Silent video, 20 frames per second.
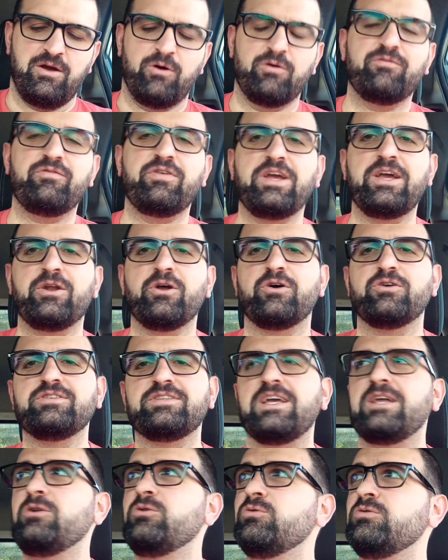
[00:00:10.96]
ovvero
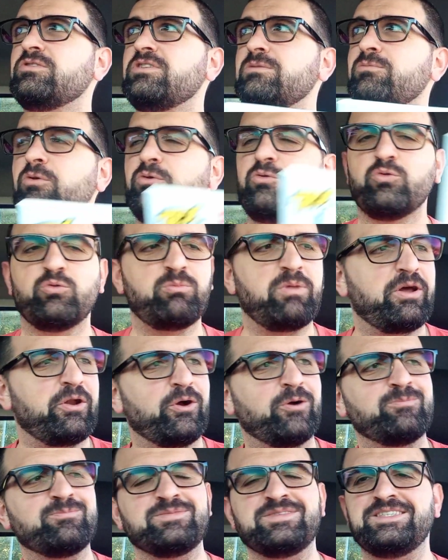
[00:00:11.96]
dell'ultimo
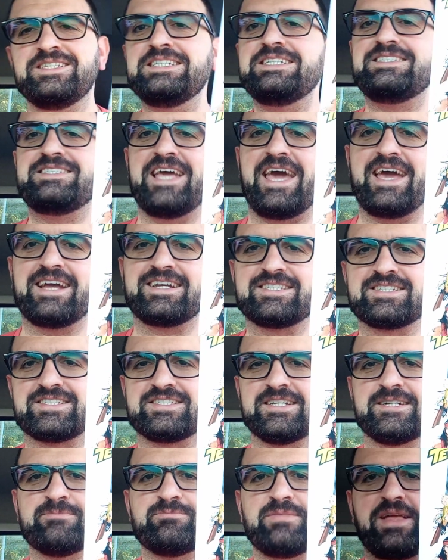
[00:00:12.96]
numero di
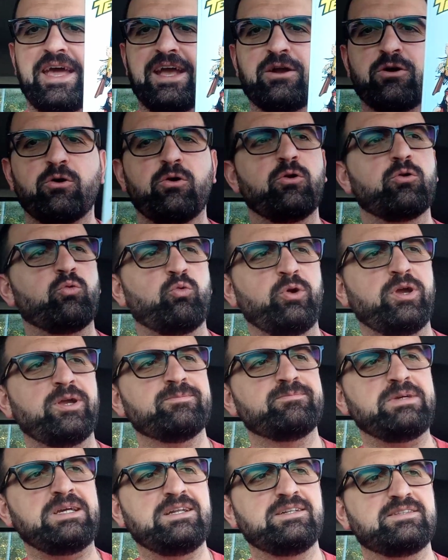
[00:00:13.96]
Tex. Eccolo qui.
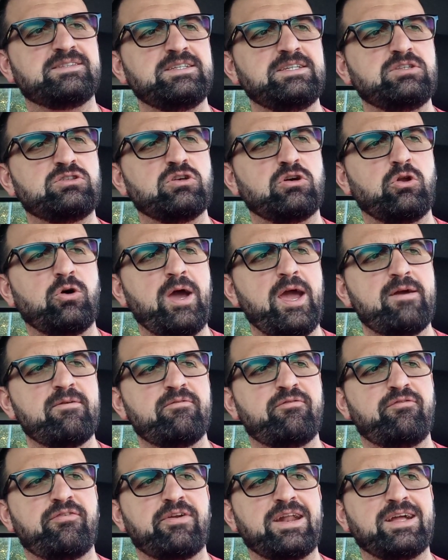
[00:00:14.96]
Il titolo è
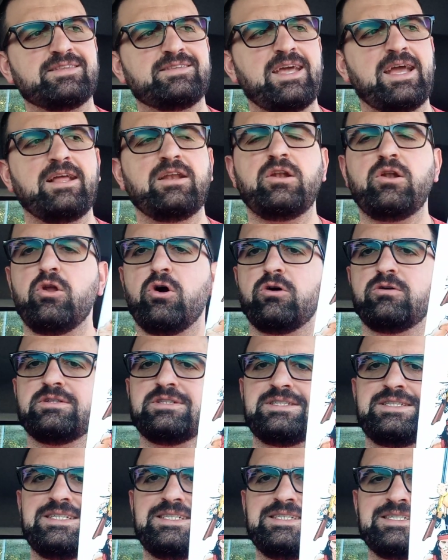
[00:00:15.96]
Fratello
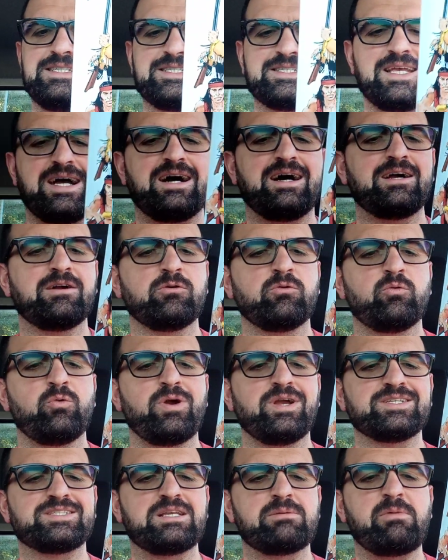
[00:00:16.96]
di
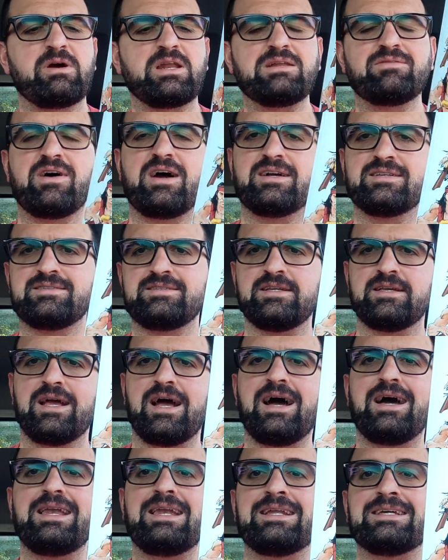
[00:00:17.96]
sangue. Siamo arrivati
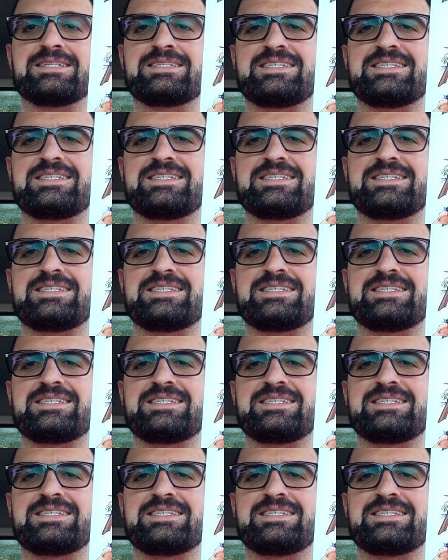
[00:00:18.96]
al